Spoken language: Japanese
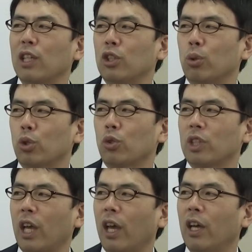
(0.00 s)
金利上昇
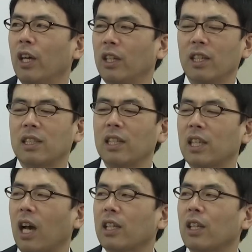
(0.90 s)
して、ね、財
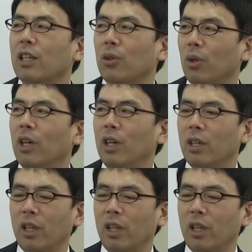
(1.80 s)
政破綻だ、はい、